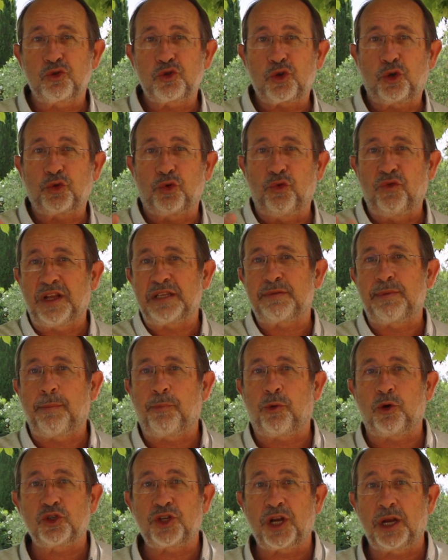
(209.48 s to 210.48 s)
on se retrouve la
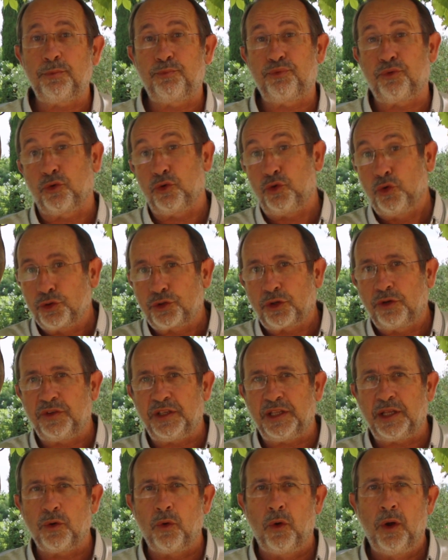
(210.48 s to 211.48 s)
semaine prochaine pour une autre
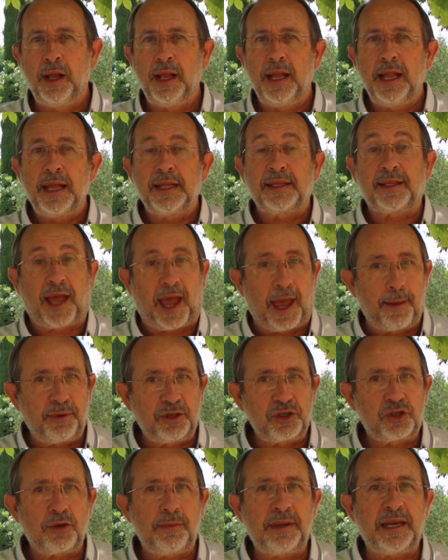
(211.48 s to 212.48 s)
vidéo. Très
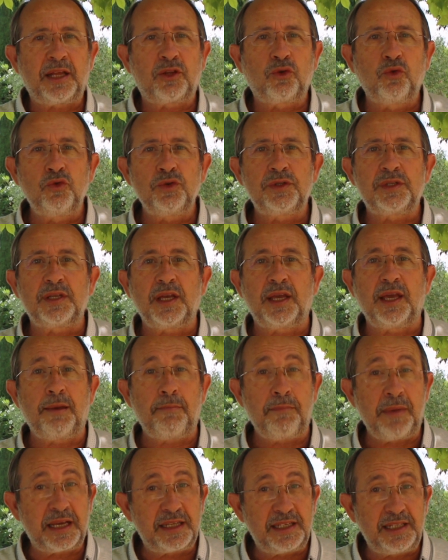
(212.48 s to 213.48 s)
bonne semaine à tous et
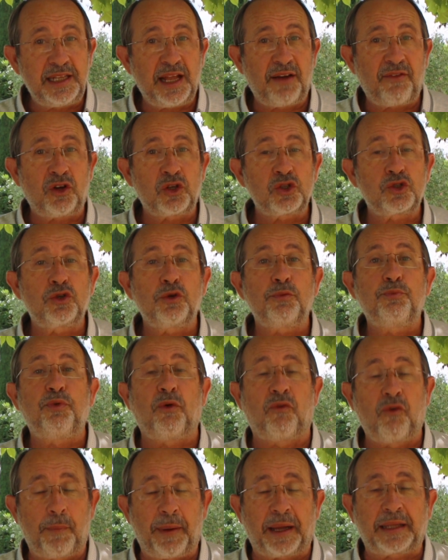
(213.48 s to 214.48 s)
merci d'avance
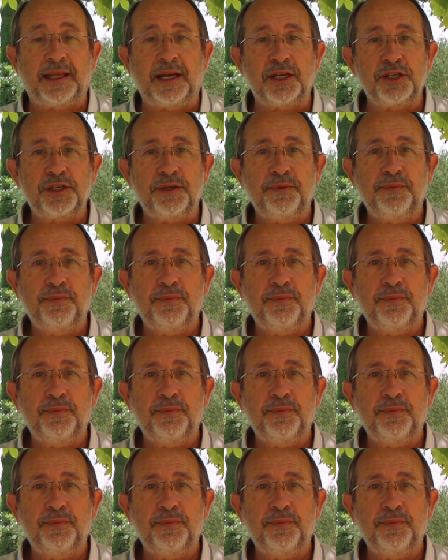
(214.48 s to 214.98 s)
pour vos partages.